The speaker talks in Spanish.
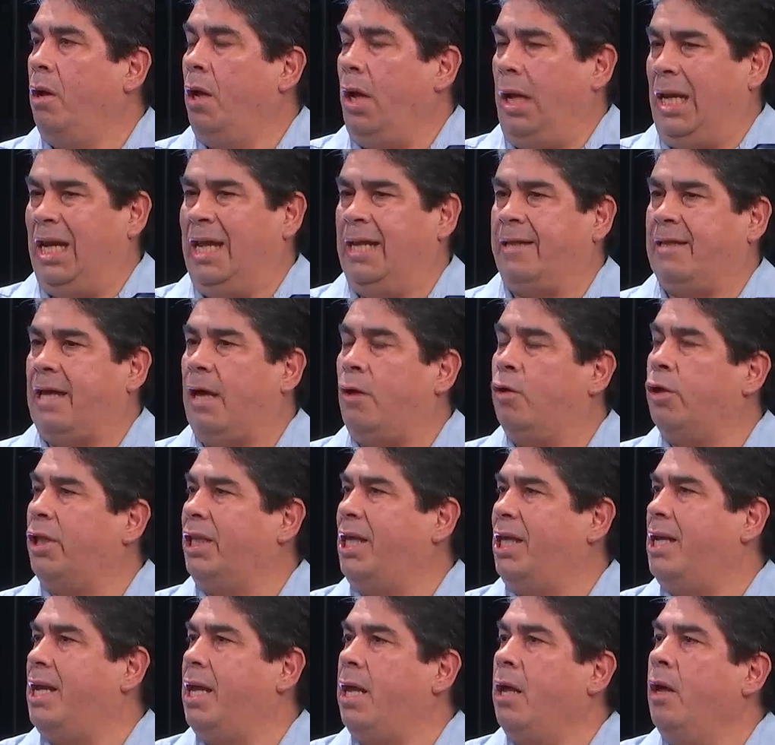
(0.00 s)
El Estado
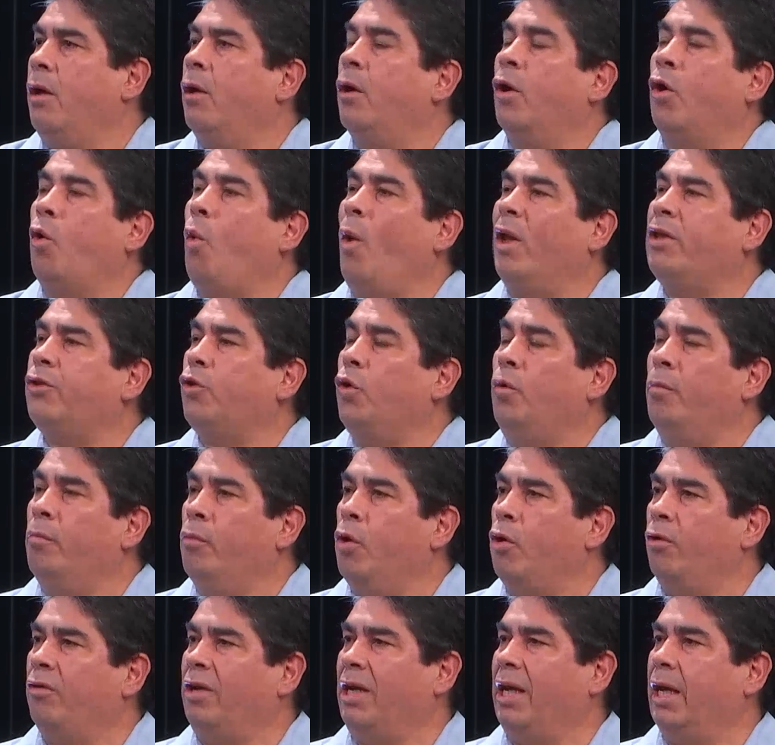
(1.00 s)
tiene cuántos
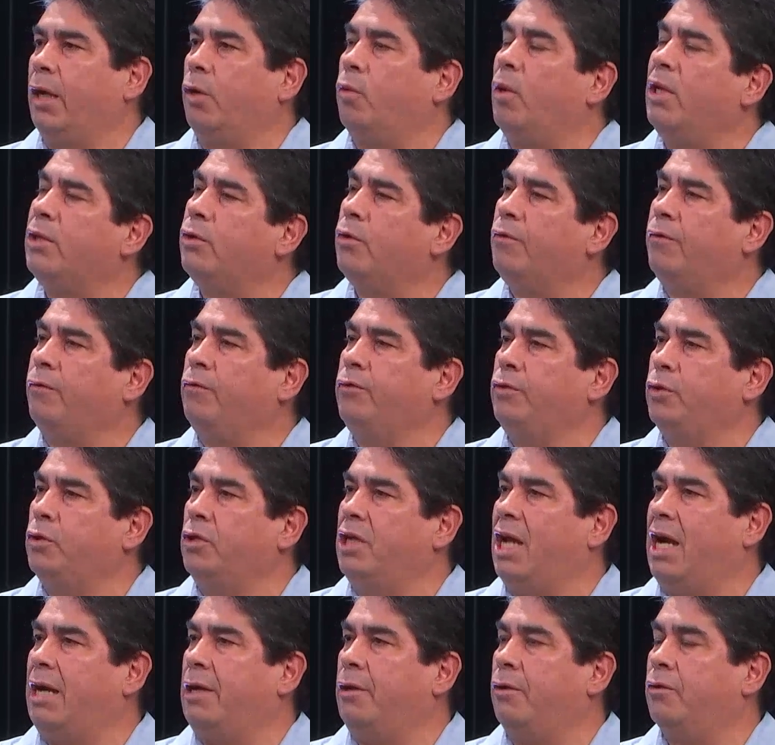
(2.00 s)
móviles, cuántos
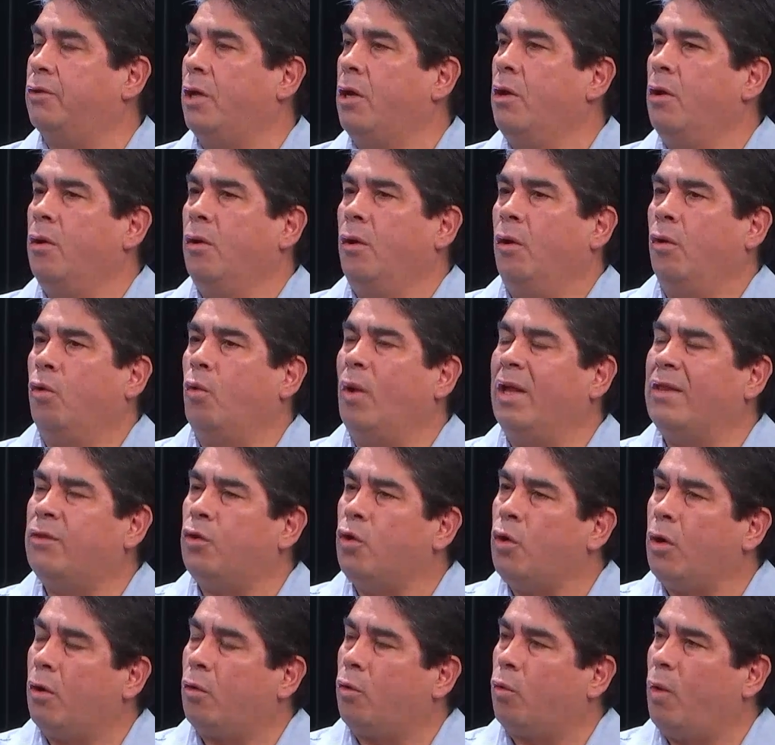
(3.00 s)
funcionarios,
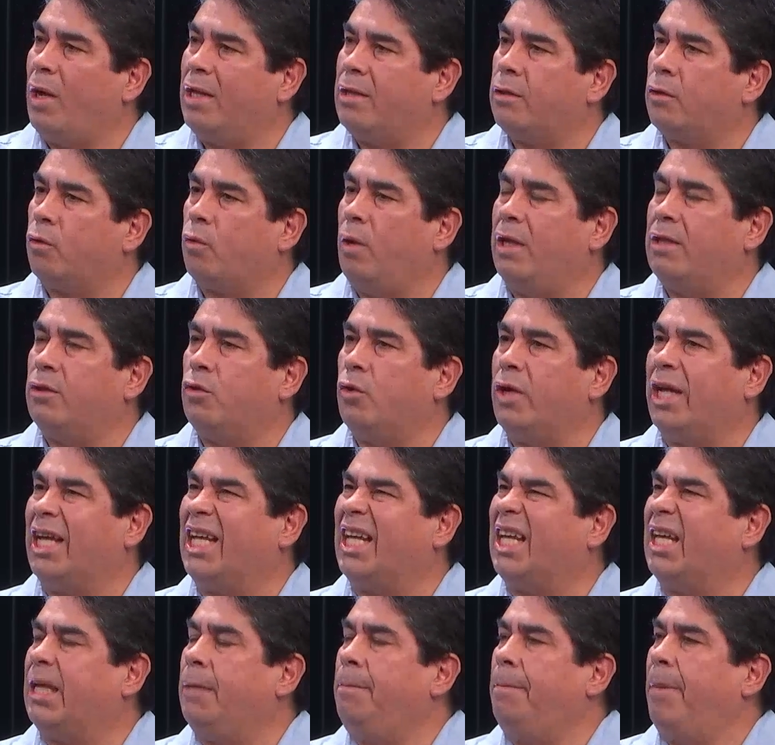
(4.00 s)
cuánto,
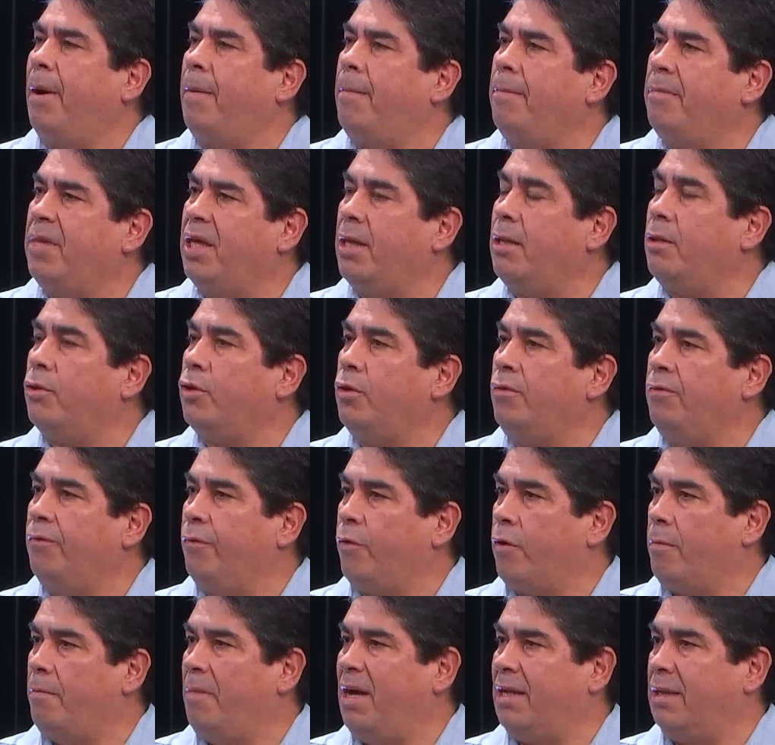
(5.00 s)
equipamiento
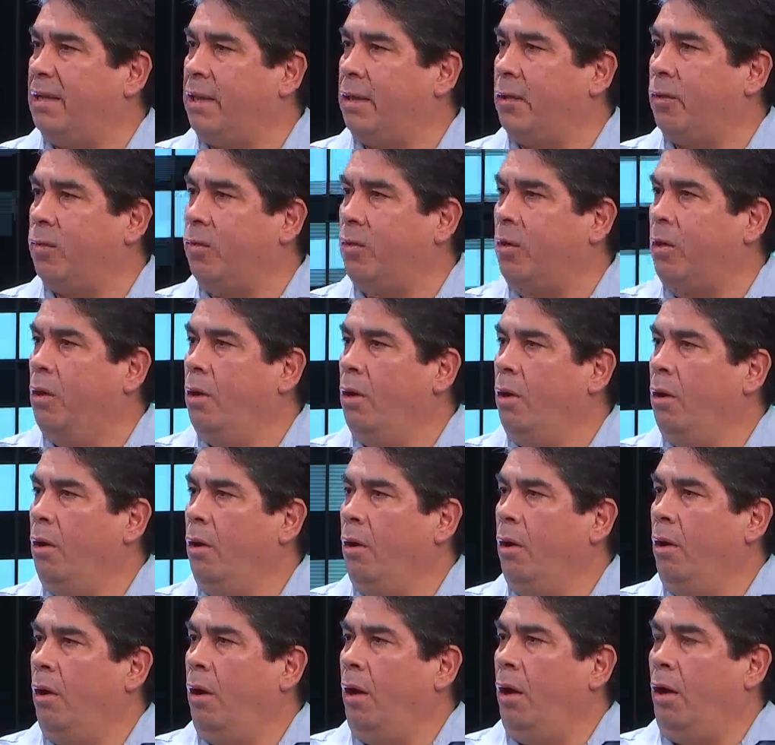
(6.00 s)
informático.
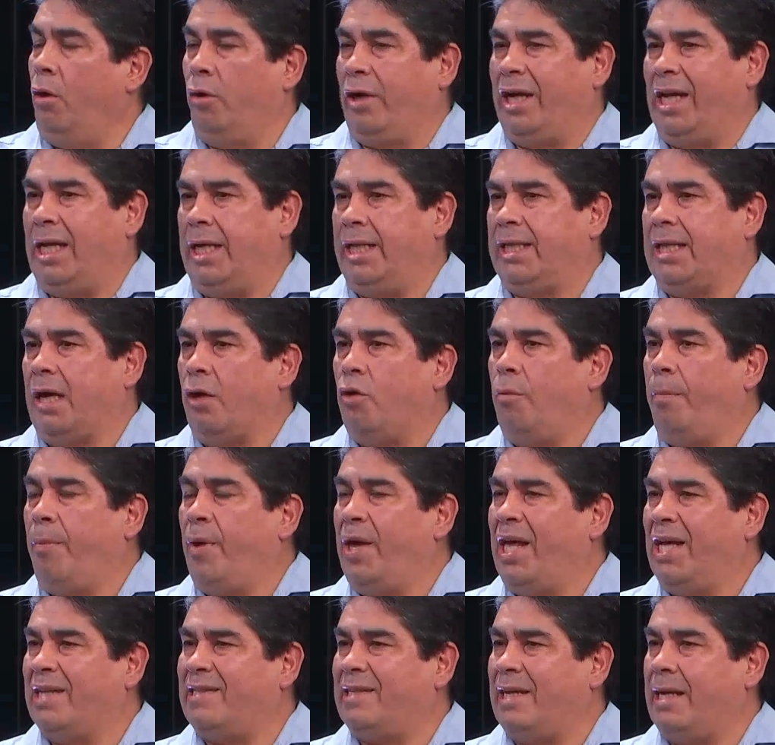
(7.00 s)
Lo que el Estado
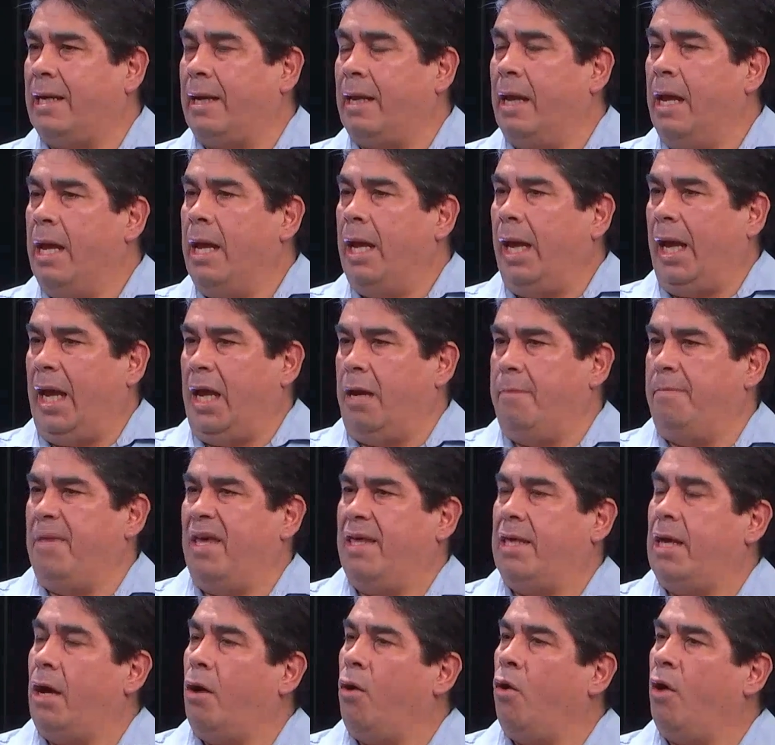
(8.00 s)
puede hacer en
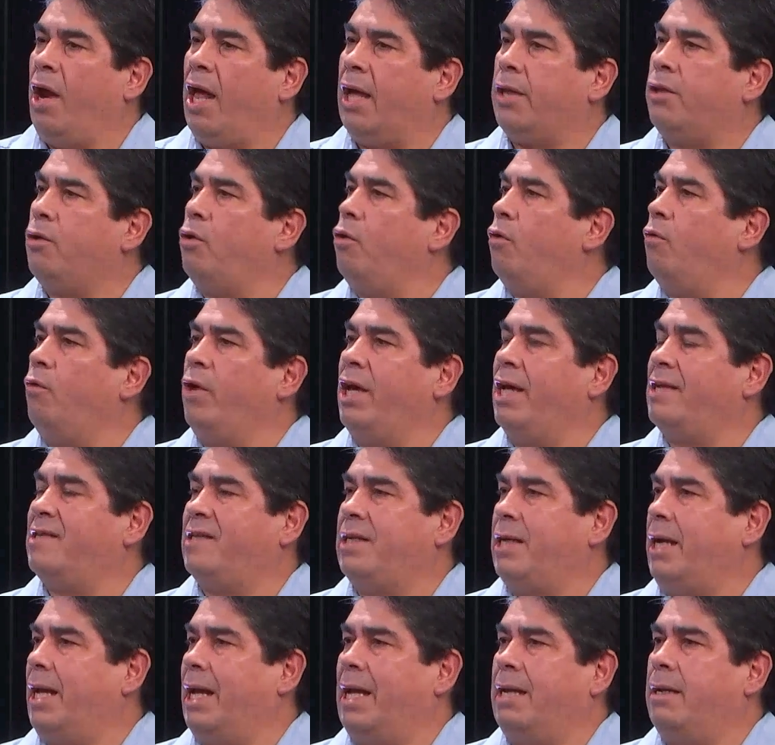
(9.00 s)
media hora, yo lo voy a
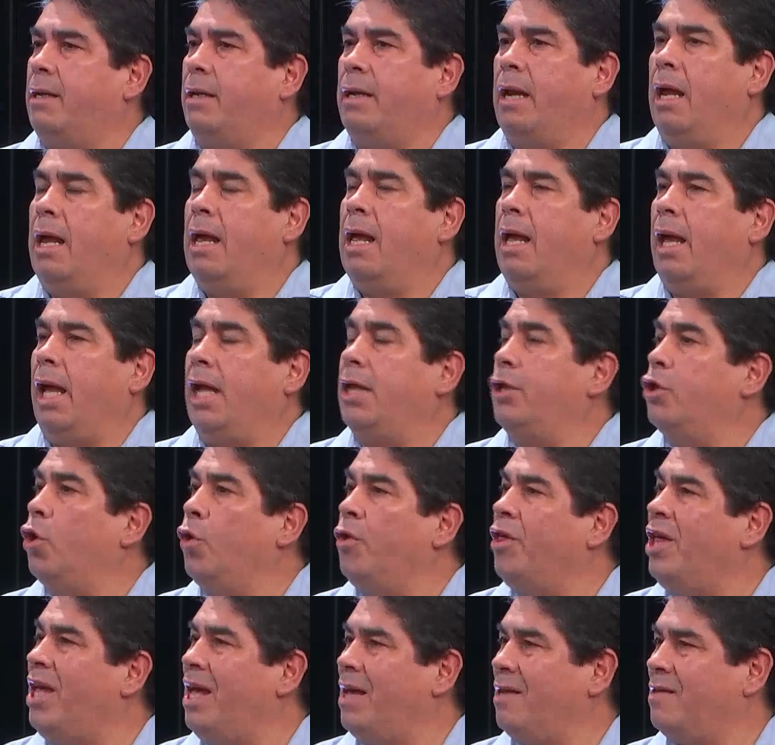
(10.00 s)
hacer en, en
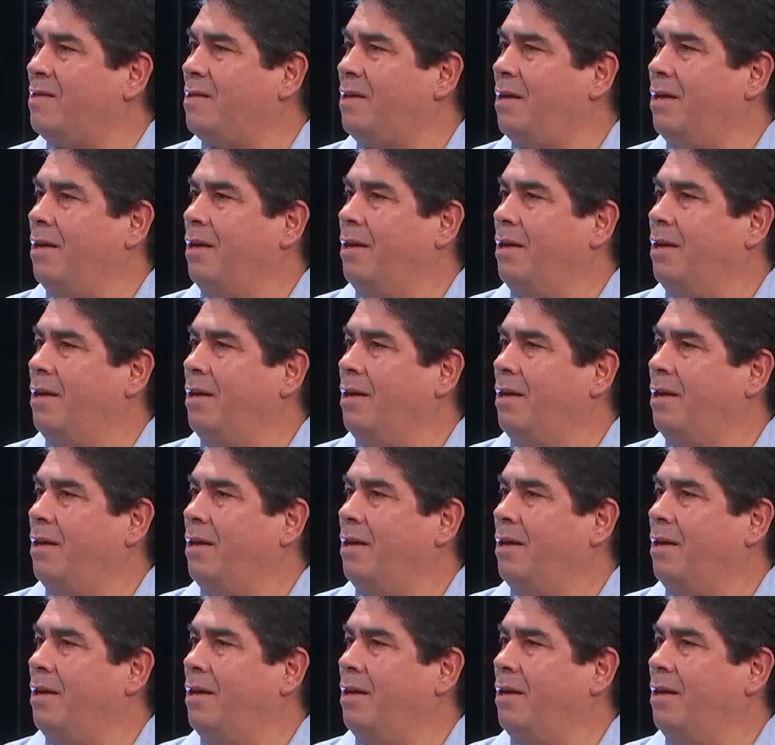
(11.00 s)
dos días.